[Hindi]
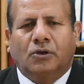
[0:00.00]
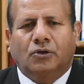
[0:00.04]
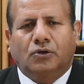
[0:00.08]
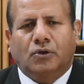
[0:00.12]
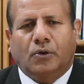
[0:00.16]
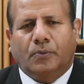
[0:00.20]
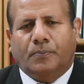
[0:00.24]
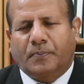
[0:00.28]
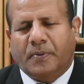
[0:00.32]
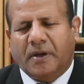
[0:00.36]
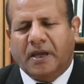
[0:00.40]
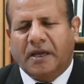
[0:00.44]

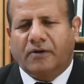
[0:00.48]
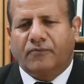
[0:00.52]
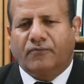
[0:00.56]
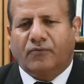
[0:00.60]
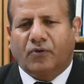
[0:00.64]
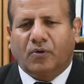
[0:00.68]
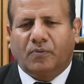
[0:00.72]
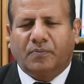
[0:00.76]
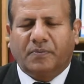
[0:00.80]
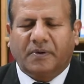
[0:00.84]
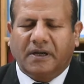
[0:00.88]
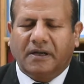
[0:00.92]
तो फिर
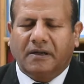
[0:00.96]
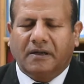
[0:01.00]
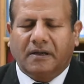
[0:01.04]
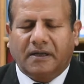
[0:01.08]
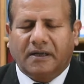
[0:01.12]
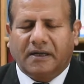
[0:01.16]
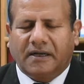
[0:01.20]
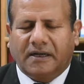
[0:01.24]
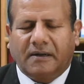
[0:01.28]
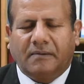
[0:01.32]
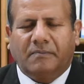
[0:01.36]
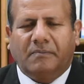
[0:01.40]
वो भी
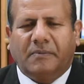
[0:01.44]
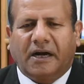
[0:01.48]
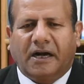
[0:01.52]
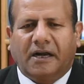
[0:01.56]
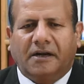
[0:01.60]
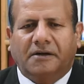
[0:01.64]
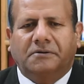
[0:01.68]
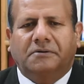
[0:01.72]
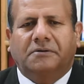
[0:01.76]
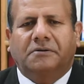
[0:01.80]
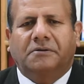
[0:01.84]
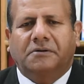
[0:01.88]

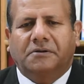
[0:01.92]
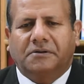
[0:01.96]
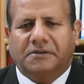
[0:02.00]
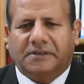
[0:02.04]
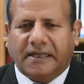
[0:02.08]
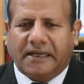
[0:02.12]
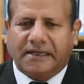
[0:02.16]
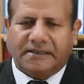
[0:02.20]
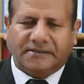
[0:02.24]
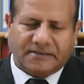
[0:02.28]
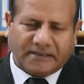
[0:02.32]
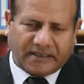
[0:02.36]
रिमांड
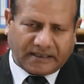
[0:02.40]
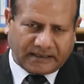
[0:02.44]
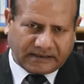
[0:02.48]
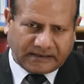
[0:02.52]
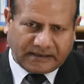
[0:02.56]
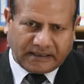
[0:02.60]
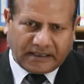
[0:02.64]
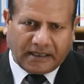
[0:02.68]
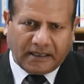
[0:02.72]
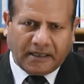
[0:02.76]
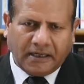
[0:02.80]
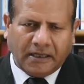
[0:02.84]
दे
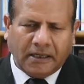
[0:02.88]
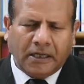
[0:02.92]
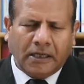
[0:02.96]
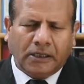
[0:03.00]
सकता है